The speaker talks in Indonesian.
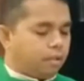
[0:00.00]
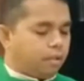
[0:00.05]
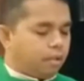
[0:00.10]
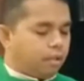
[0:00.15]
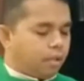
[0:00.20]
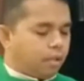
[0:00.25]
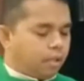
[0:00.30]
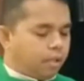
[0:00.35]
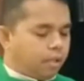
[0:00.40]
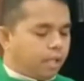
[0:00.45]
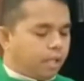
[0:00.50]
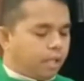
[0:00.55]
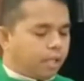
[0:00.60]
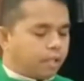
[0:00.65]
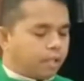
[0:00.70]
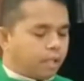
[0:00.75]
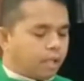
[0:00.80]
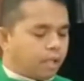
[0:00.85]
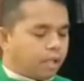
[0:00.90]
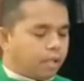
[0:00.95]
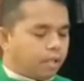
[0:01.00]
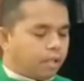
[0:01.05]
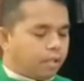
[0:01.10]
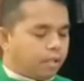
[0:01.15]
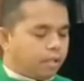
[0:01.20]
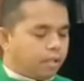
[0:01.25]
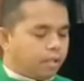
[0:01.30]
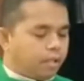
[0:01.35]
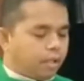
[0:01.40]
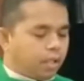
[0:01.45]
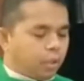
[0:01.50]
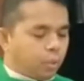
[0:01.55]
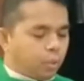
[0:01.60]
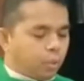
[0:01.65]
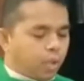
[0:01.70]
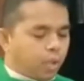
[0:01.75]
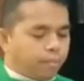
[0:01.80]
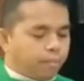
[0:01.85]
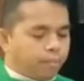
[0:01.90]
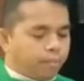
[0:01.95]
Lihatlah, itu
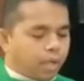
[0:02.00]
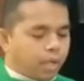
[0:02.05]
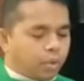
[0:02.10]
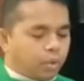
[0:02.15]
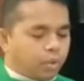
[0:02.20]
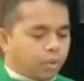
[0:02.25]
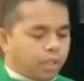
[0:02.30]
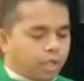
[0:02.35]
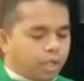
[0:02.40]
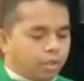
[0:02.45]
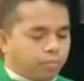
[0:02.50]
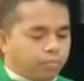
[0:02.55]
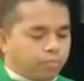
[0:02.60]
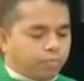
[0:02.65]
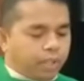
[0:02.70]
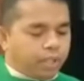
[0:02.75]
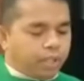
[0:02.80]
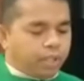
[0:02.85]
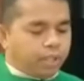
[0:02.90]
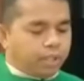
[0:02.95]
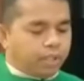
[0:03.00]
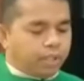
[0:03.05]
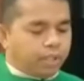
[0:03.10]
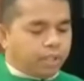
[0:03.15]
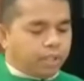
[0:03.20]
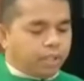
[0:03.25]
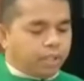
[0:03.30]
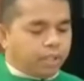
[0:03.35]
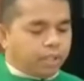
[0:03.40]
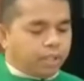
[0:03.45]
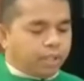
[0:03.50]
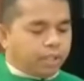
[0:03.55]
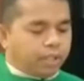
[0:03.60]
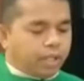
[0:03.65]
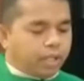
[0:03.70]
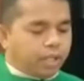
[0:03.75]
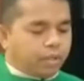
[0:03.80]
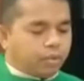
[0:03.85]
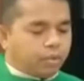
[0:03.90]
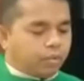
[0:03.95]
hambaku yang kupilih,
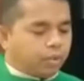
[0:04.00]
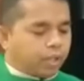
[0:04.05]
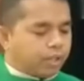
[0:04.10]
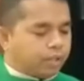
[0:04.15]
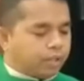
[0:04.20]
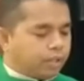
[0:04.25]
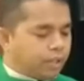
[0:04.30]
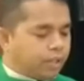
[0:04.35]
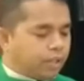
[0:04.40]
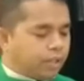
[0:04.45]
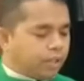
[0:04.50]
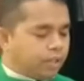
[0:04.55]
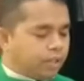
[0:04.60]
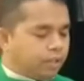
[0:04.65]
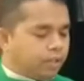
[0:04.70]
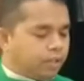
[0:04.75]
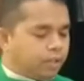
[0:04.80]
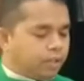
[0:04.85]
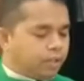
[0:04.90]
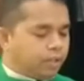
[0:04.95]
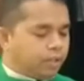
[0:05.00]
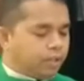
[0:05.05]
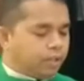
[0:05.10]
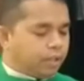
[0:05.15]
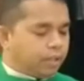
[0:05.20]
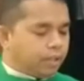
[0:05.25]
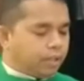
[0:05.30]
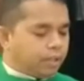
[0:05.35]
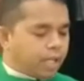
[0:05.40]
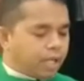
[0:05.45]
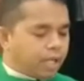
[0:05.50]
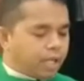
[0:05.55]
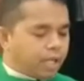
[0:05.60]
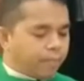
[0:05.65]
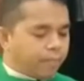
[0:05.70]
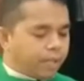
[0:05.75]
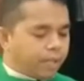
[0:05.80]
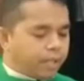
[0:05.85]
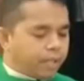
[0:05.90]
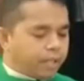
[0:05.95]
yang kukasihi, yang
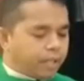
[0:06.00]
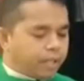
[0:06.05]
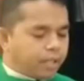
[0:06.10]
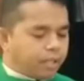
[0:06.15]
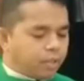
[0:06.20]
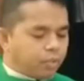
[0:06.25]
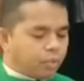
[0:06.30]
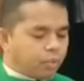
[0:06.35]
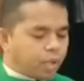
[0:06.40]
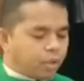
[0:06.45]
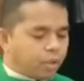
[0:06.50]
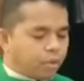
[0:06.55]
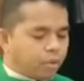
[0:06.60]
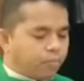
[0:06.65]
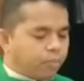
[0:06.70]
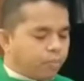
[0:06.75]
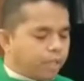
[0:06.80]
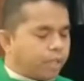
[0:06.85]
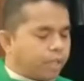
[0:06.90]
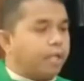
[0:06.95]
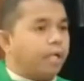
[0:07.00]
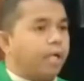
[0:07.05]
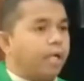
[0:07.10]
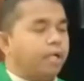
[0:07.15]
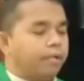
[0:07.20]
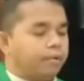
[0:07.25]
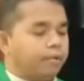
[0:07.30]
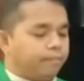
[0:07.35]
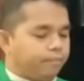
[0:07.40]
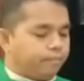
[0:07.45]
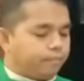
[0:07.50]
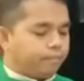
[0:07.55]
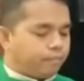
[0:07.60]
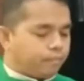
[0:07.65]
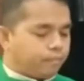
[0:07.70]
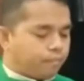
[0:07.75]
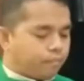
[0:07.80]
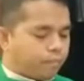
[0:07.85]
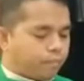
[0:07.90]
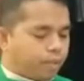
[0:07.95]
kepadanya jiwaku berkenan.
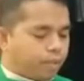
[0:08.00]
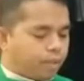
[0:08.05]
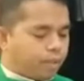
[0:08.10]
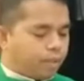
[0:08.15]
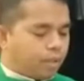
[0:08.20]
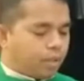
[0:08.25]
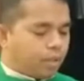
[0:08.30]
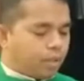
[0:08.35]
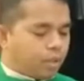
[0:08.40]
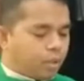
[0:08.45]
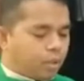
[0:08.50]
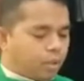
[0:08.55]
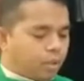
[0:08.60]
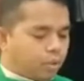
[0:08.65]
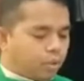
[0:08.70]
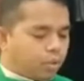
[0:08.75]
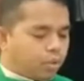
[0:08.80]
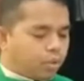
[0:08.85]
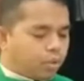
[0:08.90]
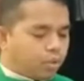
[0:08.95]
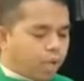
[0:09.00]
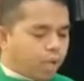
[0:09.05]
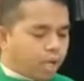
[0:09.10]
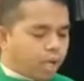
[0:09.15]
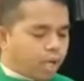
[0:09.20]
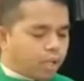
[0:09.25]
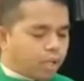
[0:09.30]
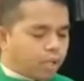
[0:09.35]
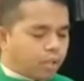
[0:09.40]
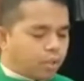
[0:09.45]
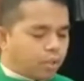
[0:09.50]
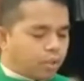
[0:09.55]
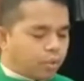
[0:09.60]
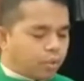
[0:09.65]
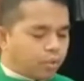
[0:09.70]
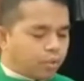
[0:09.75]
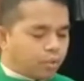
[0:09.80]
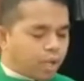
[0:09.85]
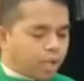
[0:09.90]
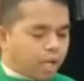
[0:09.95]
Rohku akan
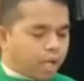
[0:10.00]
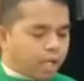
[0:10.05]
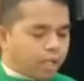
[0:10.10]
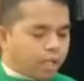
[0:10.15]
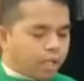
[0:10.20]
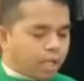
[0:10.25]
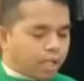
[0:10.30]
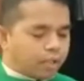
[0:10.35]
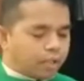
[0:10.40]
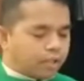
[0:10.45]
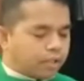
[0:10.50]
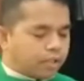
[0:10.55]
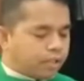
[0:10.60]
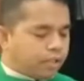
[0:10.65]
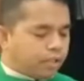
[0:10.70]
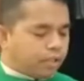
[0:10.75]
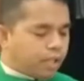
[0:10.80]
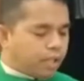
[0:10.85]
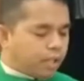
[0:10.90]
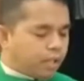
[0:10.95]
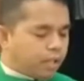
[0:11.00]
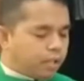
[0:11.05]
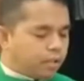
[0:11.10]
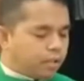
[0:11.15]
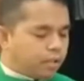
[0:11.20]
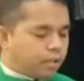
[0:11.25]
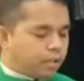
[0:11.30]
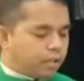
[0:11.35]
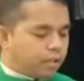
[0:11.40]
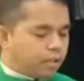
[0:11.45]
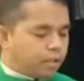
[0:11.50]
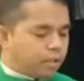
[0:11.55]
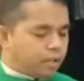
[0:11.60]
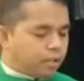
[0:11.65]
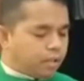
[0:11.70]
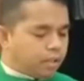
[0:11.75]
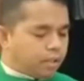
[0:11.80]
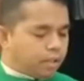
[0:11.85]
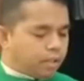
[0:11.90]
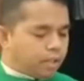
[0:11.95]
kucurahkan atas dia,
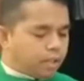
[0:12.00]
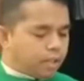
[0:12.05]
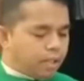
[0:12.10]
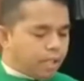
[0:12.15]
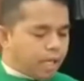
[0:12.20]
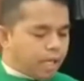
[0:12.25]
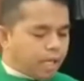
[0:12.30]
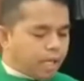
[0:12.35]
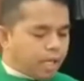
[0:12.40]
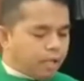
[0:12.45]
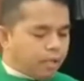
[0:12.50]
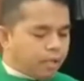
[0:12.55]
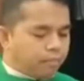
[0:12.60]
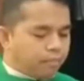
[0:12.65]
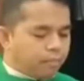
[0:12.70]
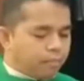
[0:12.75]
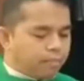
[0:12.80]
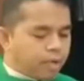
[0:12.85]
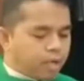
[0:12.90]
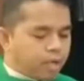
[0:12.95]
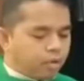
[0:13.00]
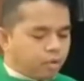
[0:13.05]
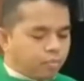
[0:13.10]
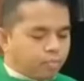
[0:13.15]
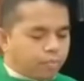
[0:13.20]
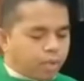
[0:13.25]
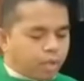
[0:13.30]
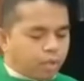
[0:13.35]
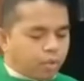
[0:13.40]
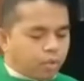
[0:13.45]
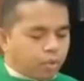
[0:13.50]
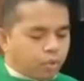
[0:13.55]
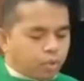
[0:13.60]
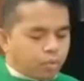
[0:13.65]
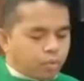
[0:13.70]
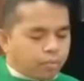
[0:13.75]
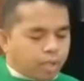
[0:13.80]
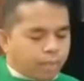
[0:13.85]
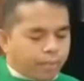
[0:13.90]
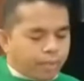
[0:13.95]
dan ia akan memaklumkan
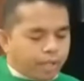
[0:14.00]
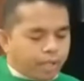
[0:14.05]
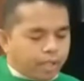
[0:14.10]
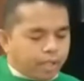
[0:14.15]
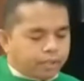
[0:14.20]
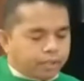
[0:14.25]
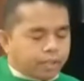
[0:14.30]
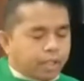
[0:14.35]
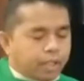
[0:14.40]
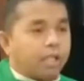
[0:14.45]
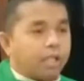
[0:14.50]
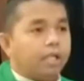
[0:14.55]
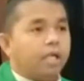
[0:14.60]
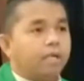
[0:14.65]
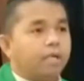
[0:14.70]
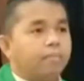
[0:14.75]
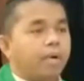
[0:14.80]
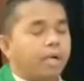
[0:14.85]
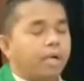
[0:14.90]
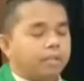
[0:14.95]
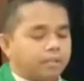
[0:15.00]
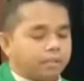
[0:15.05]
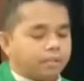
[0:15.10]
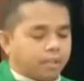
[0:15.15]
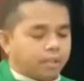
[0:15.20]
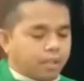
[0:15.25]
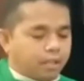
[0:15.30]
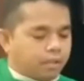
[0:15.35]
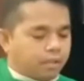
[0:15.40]
hukum kepada sekalian bangsa.